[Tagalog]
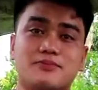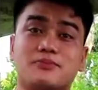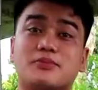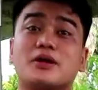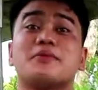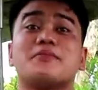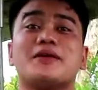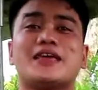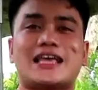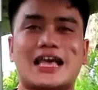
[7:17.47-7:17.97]

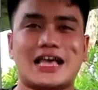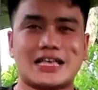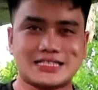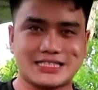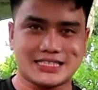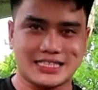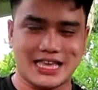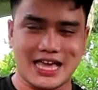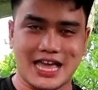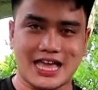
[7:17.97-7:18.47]
vermicast
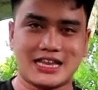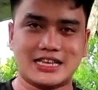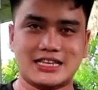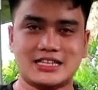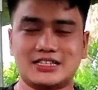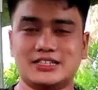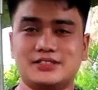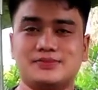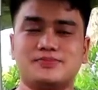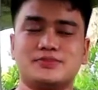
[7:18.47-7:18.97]
yan.
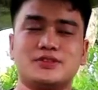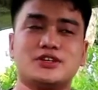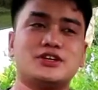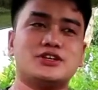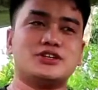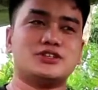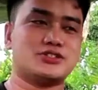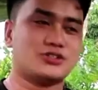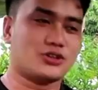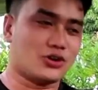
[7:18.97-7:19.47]

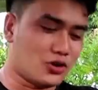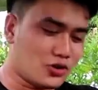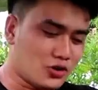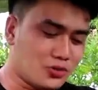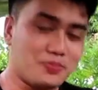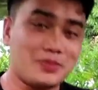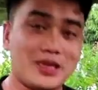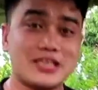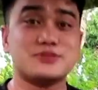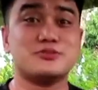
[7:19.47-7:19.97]
So,
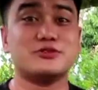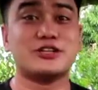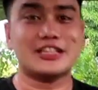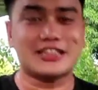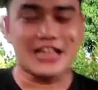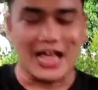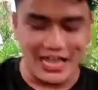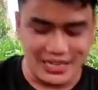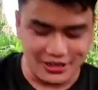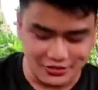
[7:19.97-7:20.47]
mix muna
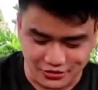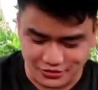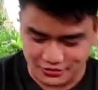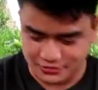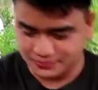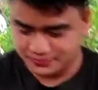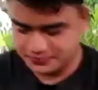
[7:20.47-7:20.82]
tayo.